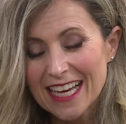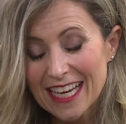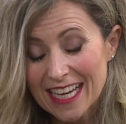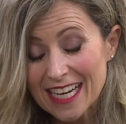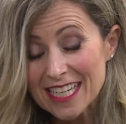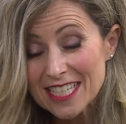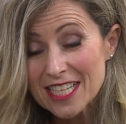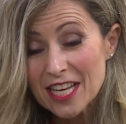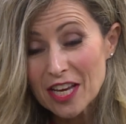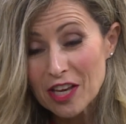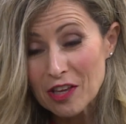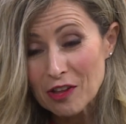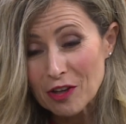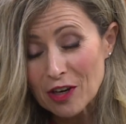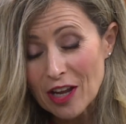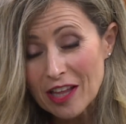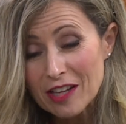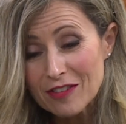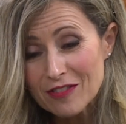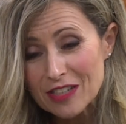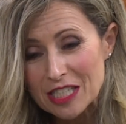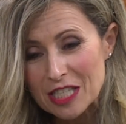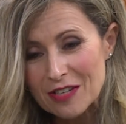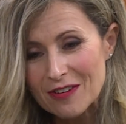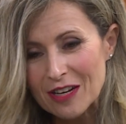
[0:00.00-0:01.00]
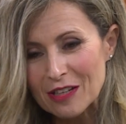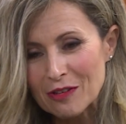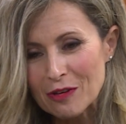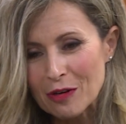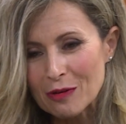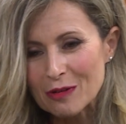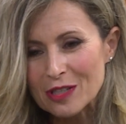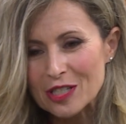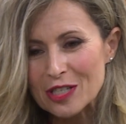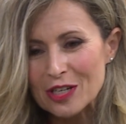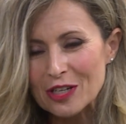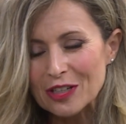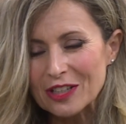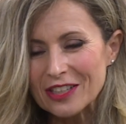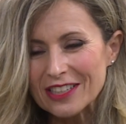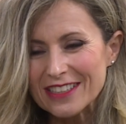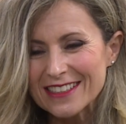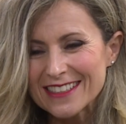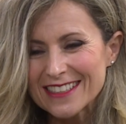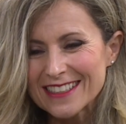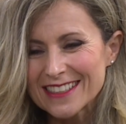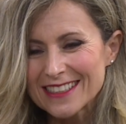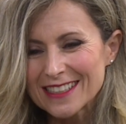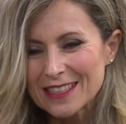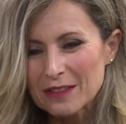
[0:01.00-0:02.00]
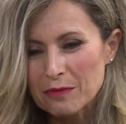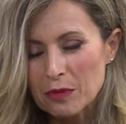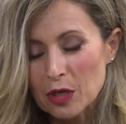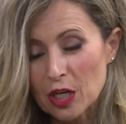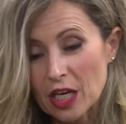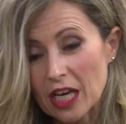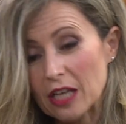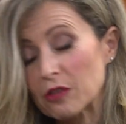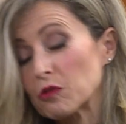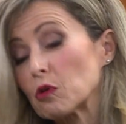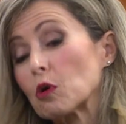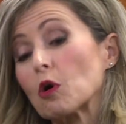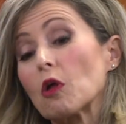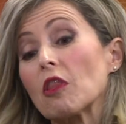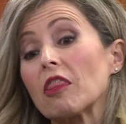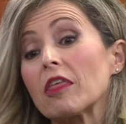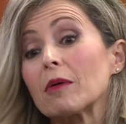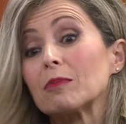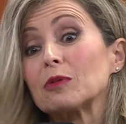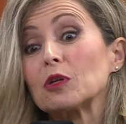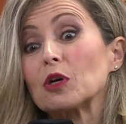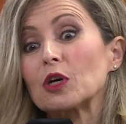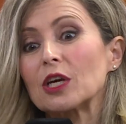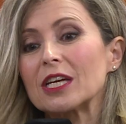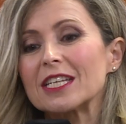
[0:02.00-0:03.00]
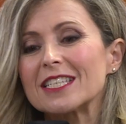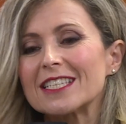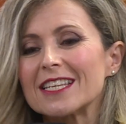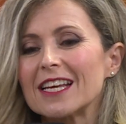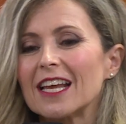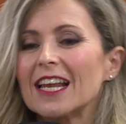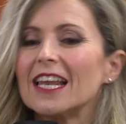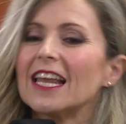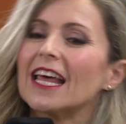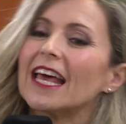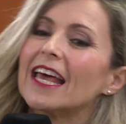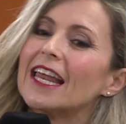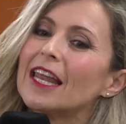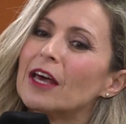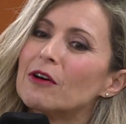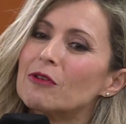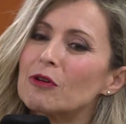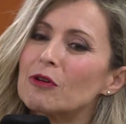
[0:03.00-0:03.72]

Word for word: ¿Eres seguidora del Festival de Eurovisión? Porque hay un concepto que es el, el